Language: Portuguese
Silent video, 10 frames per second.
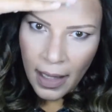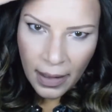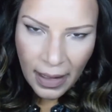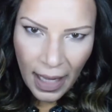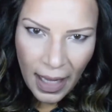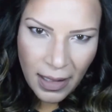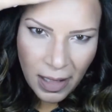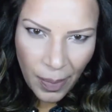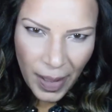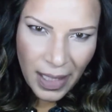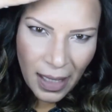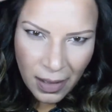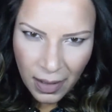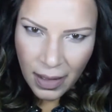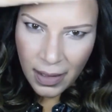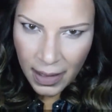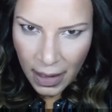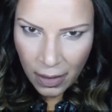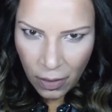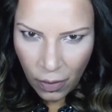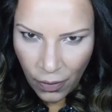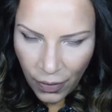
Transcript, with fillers: Que é esse pedaço que estando com